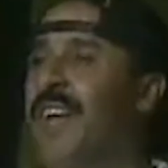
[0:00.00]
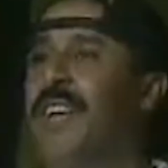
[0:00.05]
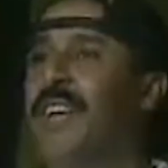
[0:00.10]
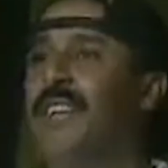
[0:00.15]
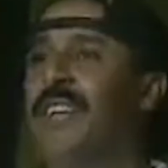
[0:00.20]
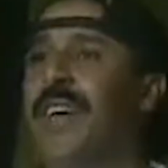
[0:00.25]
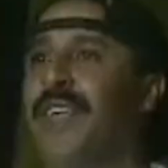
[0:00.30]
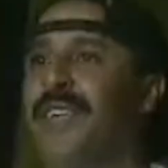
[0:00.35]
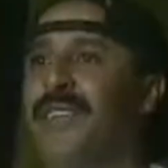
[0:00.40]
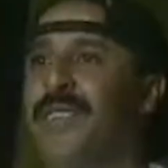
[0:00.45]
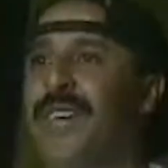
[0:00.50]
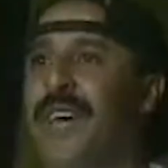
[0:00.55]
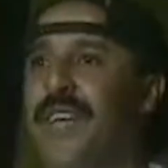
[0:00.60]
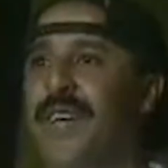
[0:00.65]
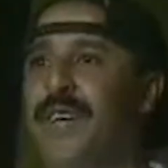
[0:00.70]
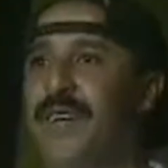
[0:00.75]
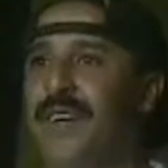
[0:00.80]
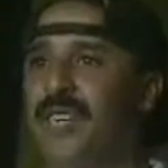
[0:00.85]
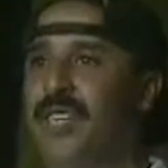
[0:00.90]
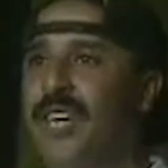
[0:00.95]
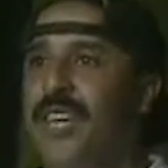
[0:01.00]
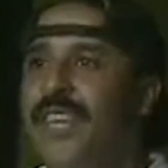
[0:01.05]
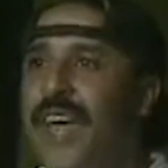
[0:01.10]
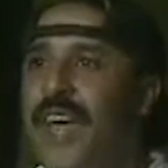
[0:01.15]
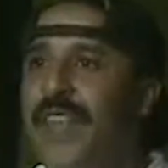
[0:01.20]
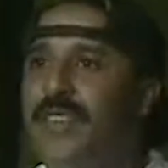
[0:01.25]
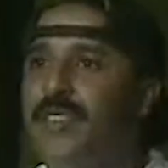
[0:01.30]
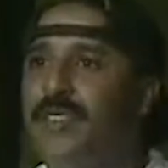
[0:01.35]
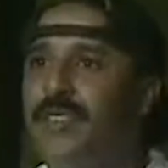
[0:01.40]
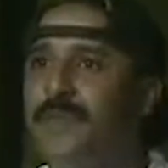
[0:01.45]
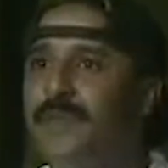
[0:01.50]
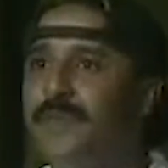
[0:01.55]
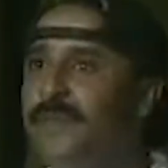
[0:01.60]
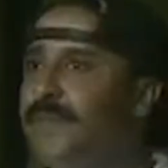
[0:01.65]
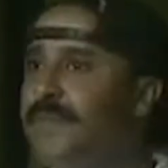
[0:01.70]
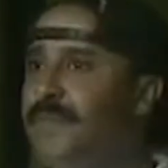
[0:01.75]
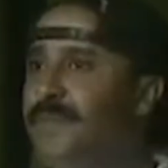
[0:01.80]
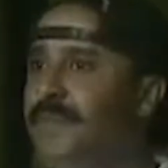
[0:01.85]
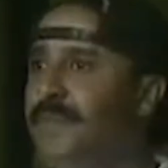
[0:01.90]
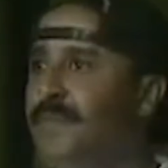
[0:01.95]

الاخر كيتخرج سارح اش كيتخرج